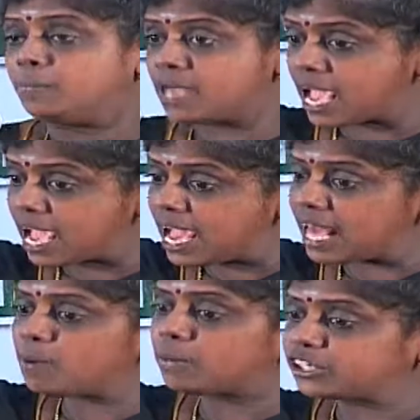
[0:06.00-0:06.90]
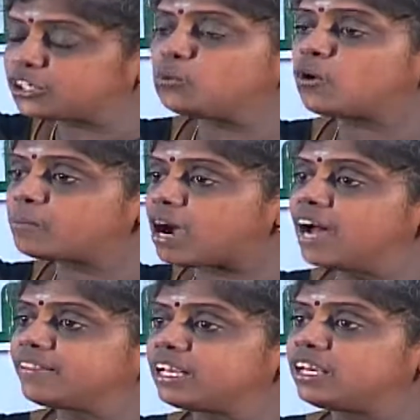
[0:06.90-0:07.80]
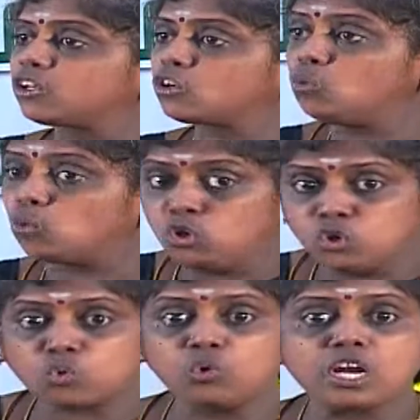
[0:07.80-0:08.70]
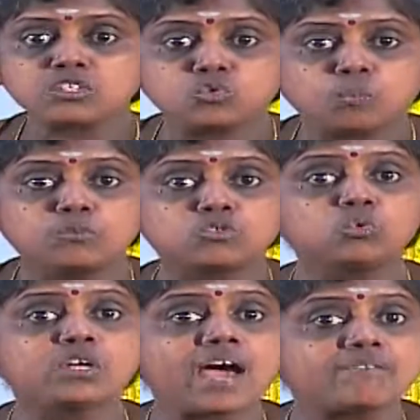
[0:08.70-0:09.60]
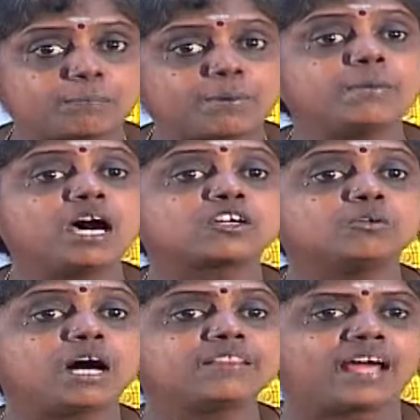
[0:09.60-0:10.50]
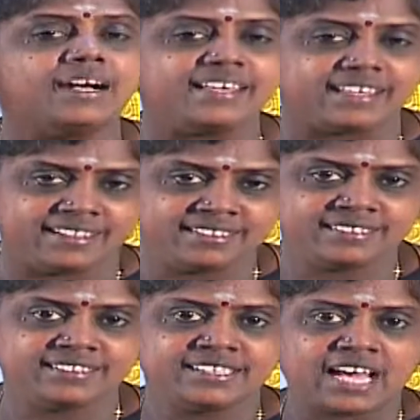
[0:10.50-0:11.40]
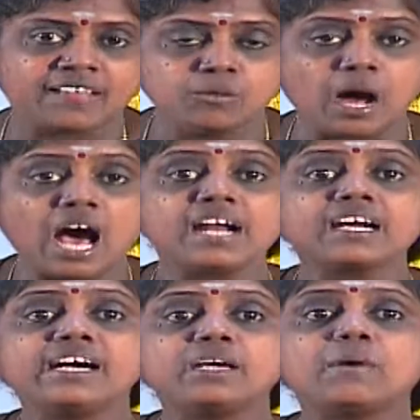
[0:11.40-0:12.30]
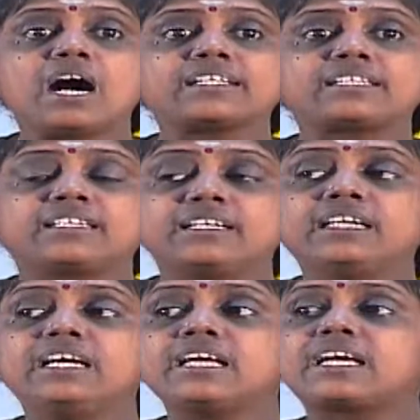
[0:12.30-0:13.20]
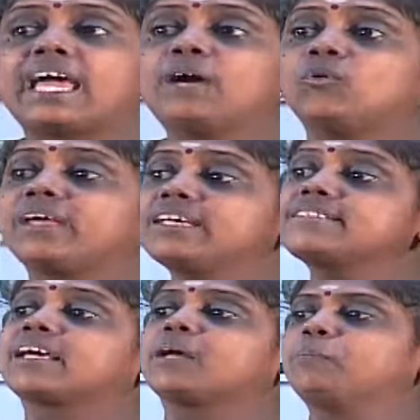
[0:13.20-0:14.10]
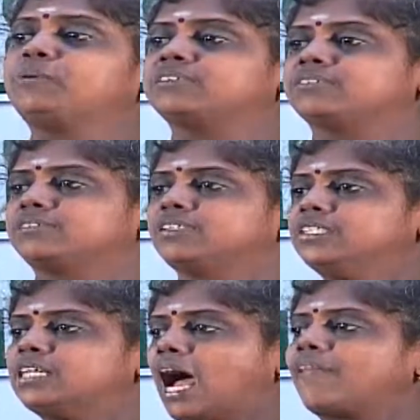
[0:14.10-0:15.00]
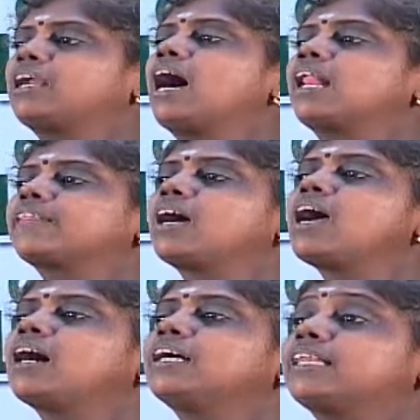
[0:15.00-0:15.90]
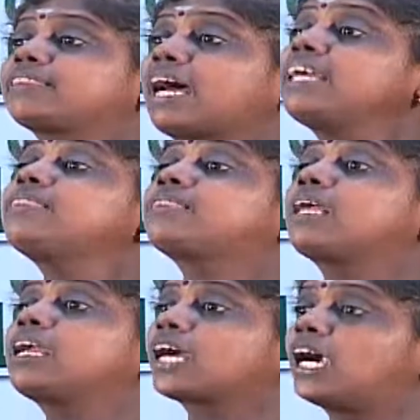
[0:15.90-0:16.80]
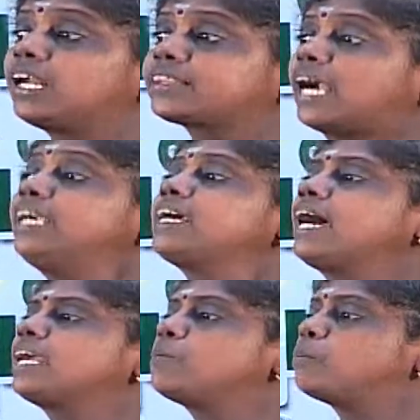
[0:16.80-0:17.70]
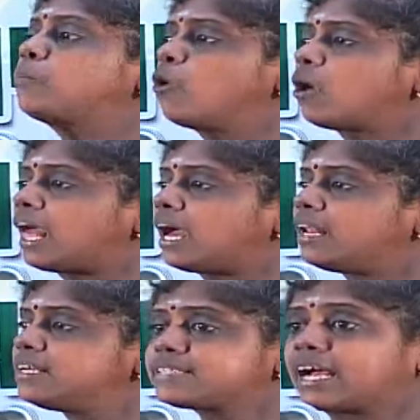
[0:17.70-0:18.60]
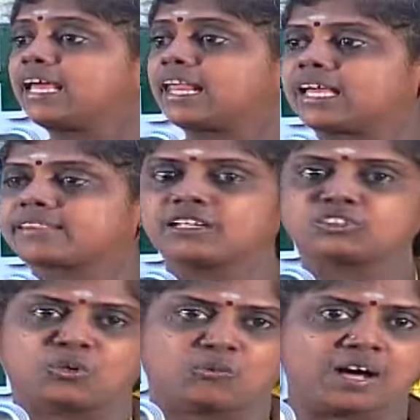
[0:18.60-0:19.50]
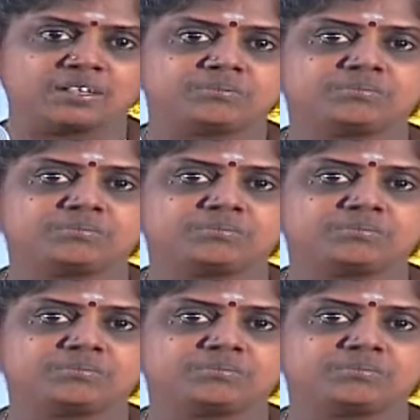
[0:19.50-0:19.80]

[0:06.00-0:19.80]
மேலே மட்டும் ஒரு மாதிரி இருக்கும் உள்ளுக்குள்ளே சு சூடாக வெப்பமாக இருக்குமாம் தண்ணி அது மார்கழி மாதத்து நீருக்கே உரிய சிறப்பு அதனால தான் தைத்திங்கள் தன்கயம் போலன்னு சங்க இலக்கியத்தில் சொல்லுவான்